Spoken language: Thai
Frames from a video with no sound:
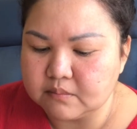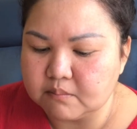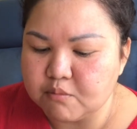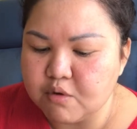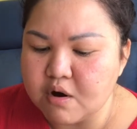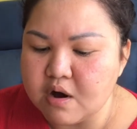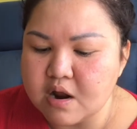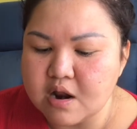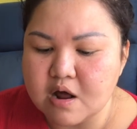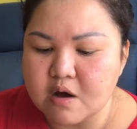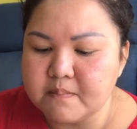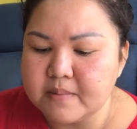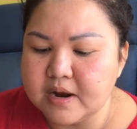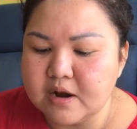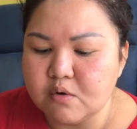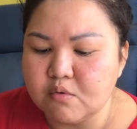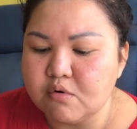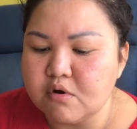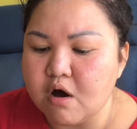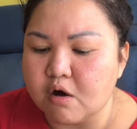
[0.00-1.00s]
เพราะเราไม่
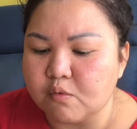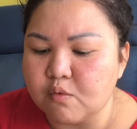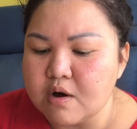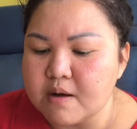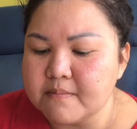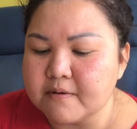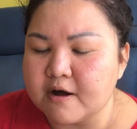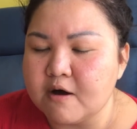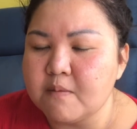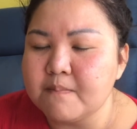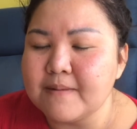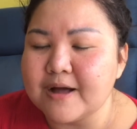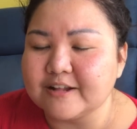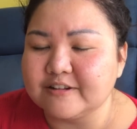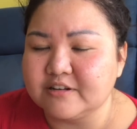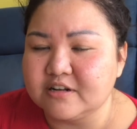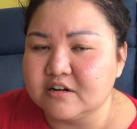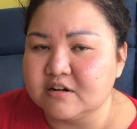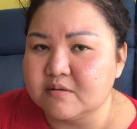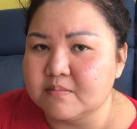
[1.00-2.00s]
รู้หรอกว่าเขามา
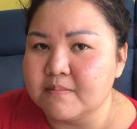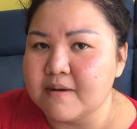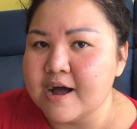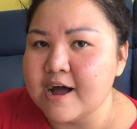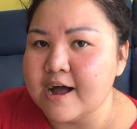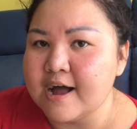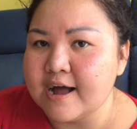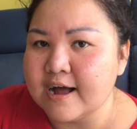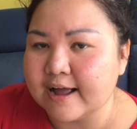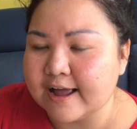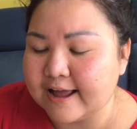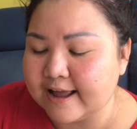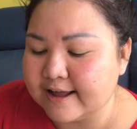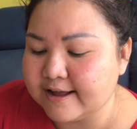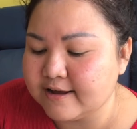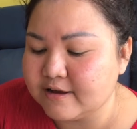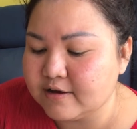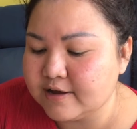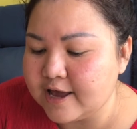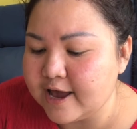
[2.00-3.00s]
จริงหรือมา
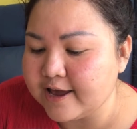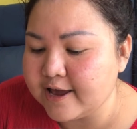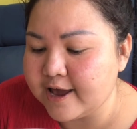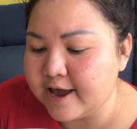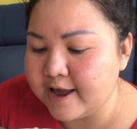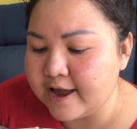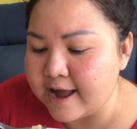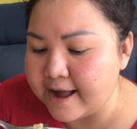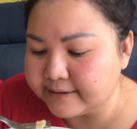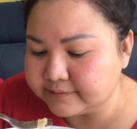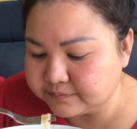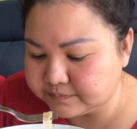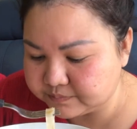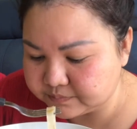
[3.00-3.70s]
เก๊ๆอ่ะ